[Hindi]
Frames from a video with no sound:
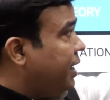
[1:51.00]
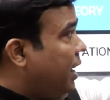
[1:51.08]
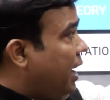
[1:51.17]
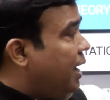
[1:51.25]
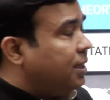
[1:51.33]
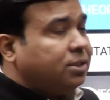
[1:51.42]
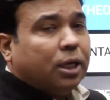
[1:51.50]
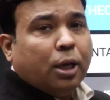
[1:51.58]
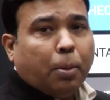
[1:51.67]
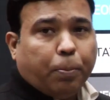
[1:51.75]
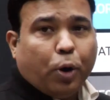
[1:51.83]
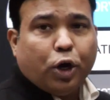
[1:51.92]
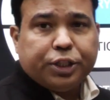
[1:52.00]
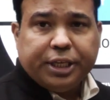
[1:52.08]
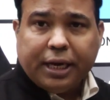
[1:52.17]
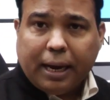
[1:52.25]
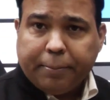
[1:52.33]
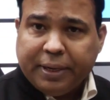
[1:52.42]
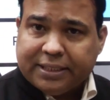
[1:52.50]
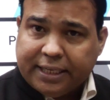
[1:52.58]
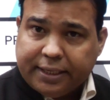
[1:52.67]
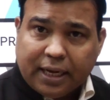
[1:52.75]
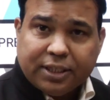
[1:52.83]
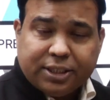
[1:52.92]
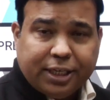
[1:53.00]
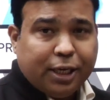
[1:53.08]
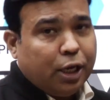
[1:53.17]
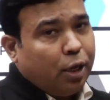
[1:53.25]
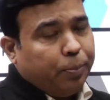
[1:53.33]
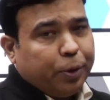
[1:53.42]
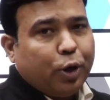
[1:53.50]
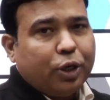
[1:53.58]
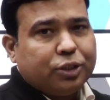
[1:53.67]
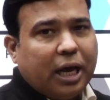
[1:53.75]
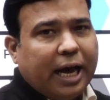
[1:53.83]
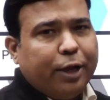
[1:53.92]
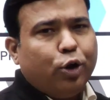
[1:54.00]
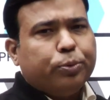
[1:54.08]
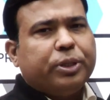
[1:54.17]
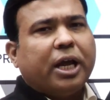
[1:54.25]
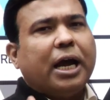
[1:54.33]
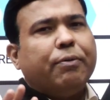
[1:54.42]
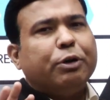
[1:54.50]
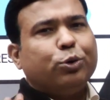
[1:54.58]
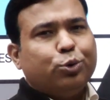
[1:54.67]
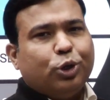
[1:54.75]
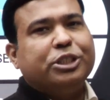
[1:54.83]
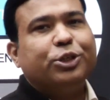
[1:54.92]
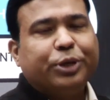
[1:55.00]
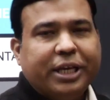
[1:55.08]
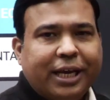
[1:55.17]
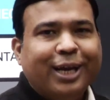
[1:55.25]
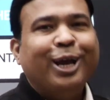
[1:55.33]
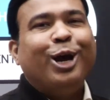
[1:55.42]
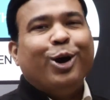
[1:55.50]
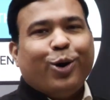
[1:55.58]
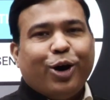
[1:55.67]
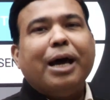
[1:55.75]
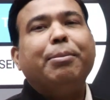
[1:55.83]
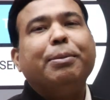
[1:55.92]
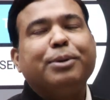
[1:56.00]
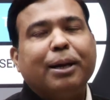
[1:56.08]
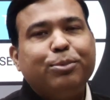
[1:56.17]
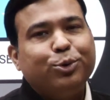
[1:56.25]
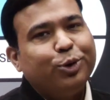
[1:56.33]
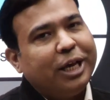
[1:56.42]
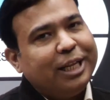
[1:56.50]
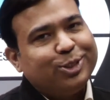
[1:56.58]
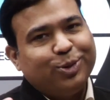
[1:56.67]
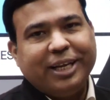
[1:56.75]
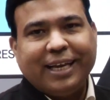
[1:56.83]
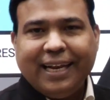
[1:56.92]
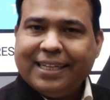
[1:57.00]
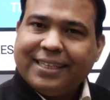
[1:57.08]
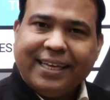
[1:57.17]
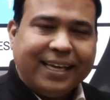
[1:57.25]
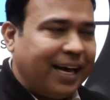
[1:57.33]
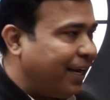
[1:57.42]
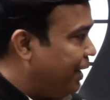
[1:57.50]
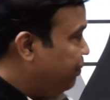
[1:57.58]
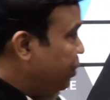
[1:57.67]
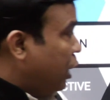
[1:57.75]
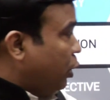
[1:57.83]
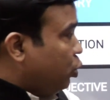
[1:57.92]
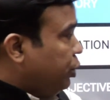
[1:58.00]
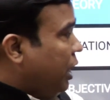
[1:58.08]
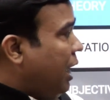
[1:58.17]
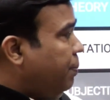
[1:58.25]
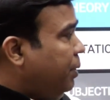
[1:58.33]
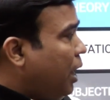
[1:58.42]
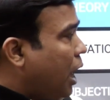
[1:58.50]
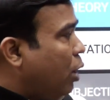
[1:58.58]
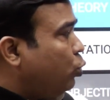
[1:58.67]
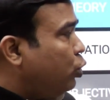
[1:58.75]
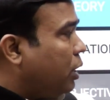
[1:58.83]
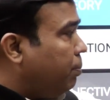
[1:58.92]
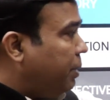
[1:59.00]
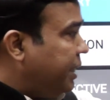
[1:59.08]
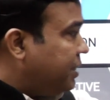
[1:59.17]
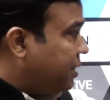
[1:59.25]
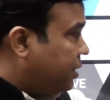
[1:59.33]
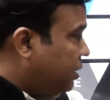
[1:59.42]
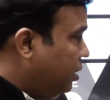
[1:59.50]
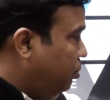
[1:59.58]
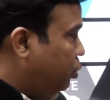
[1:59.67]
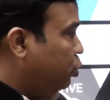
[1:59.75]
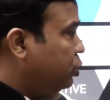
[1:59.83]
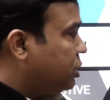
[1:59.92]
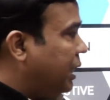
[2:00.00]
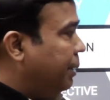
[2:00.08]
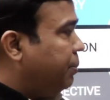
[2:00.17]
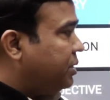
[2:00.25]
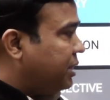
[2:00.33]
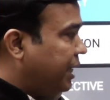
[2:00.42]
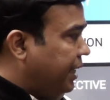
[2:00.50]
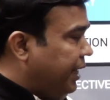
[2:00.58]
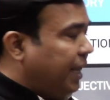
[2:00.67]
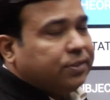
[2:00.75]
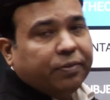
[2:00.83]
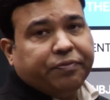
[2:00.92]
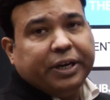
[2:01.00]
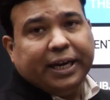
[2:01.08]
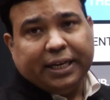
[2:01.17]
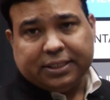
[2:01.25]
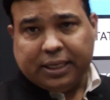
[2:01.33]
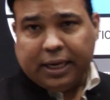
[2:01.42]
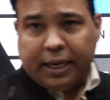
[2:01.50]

है आज बहुत ही अमेजिंग ढंग से बिकॉज आई होप थकावट उतर चुकी है और अब आप टर्म टू के लिए सुनने के लिए तैयार हैं तो यहाँ पर हाउ टू कंप्लीट द टर्म टू सिलेबस इन नेक्स्ट फिफ्टी डेज